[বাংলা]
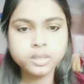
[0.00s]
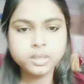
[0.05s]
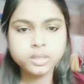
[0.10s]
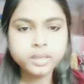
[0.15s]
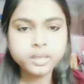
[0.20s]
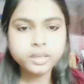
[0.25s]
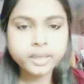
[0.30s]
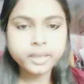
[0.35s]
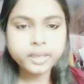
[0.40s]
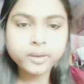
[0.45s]

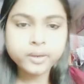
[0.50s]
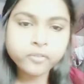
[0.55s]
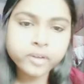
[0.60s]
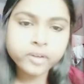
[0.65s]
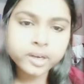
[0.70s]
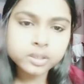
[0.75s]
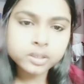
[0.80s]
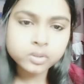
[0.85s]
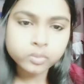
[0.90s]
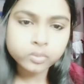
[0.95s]
হ্যালো
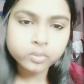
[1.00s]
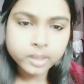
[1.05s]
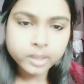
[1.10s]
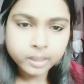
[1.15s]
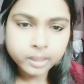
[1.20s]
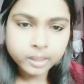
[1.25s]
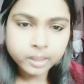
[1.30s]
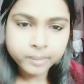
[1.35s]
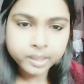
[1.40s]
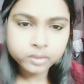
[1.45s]
ফ্রেন্ডস
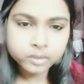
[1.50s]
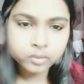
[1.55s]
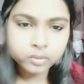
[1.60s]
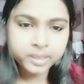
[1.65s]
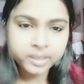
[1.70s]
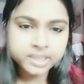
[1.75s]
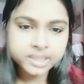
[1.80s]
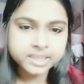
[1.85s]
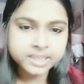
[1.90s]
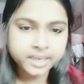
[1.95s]
ওয়েলকাম ব্যাক টু
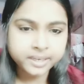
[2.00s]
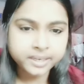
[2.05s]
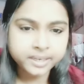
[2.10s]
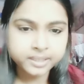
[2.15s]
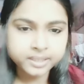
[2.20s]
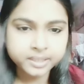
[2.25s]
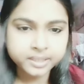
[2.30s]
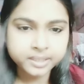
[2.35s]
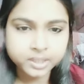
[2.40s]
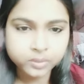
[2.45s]
মাই চ্যানেল
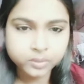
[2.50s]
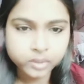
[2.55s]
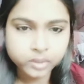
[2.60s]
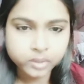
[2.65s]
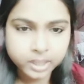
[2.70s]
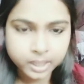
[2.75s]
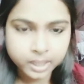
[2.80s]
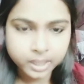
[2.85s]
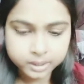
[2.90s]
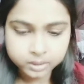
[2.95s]
ইউনিক
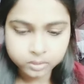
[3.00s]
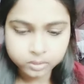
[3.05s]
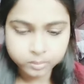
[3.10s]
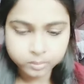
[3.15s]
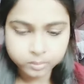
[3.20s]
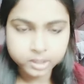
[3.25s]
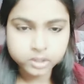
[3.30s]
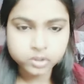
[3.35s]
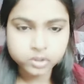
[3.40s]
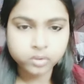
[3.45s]
আর্টে
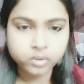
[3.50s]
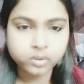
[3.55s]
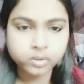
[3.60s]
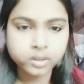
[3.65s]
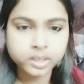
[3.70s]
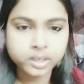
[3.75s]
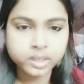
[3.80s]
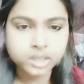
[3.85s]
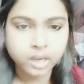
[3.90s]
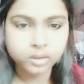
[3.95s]
তোমাদের
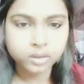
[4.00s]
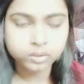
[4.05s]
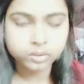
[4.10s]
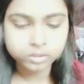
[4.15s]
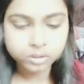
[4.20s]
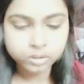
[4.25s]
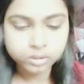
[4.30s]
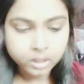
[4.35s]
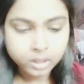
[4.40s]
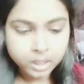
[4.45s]
সকলকে স্বাগত
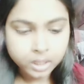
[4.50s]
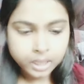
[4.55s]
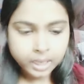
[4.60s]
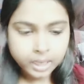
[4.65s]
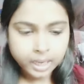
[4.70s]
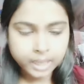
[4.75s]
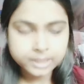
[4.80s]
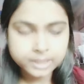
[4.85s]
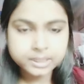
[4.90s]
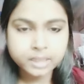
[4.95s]

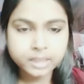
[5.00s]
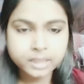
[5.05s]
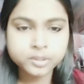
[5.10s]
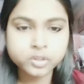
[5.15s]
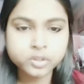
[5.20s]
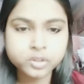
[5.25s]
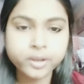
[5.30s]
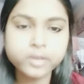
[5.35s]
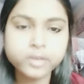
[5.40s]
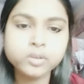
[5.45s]
আজকে আমি
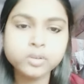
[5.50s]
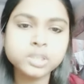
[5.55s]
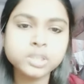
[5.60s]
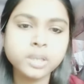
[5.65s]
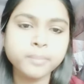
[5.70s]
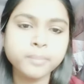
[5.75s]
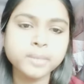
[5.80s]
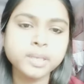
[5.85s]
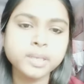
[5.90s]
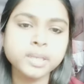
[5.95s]
জয়
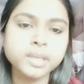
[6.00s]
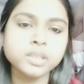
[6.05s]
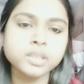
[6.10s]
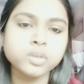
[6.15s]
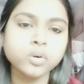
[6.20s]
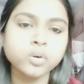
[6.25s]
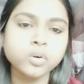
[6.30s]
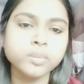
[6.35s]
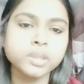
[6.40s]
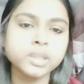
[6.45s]
গোস্বামীর একটি
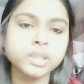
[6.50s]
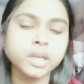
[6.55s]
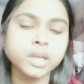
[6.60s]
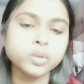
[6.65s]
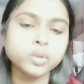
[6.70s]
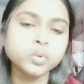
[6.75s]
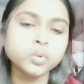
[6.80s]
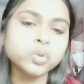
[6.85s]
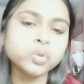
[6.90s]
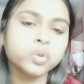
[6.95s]
কবিতা
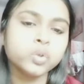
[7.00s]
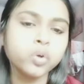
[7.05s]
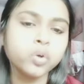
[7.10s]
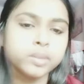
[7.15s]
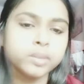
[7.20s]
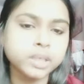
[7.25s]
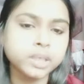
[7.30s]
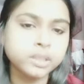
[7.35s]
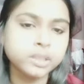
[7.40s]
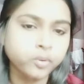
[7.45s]
নুন
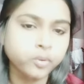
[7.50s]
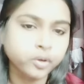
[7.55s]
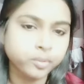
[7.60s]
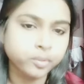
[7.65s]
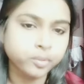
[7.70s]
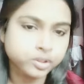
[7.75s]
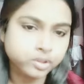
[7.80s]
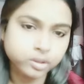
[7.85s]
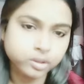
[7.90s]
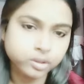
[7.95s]
কবিতাটি
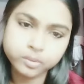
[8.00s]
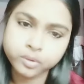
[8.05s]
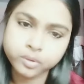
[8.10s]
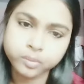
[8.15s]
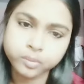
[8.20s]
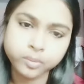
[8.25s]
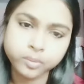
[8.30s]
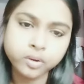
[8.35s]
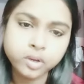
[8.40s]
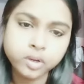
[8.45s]
পরিবেশন করব
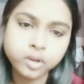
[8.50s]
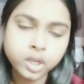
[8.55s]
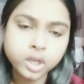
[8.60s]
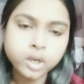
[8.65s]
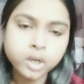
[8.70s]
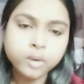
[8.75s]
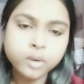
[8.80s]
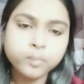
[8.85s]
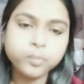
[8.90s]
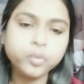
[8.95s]

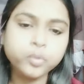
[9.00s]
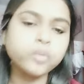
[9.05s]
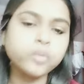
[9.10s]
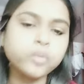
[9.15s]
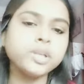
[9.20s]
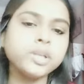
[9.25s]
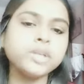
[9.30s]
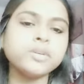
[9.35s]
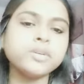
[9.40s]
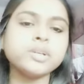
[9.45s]
পুরো
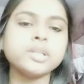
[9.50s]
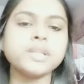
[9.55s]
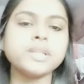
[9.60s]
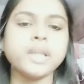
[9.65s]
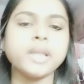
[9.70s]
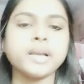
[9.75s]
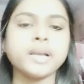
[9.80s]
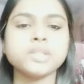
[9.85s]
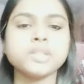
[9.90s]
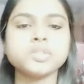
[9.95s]
ভিডিওটি
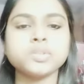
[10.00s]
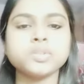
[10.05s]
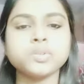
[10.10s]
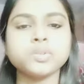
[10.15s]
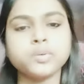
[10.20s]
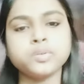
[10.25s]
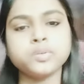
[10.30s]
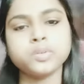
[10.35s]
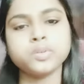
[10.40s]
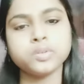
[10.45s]
দেখার জন্য
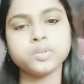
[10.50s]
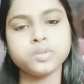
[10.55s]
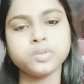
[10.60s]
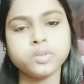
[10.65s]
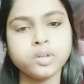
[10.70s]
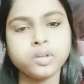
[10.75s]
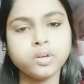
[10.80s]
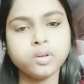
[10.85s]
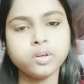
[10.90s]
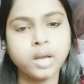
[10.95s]
অনুরোধ
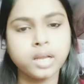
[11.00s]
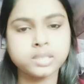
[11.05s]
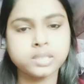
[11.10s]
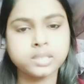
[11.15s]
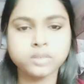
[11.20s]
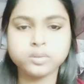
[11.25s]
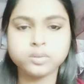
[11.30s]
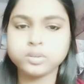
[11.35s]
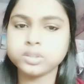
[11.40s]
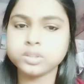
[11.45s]
রইল আশা
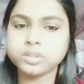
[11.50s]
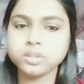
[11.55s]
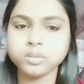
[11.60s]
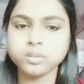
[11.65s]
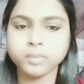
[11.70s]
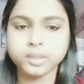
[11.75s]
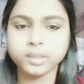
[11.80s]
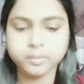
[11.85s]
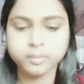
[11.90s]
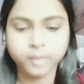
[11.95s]
করছি
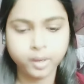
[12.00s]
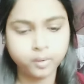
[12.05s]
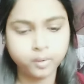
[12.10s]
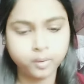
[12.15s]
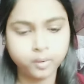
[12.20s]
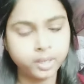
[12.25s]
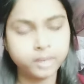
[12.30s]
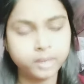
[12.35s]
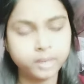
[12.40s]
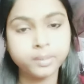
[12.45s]
তোমাদের ভালো
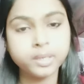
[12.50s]
লাগবে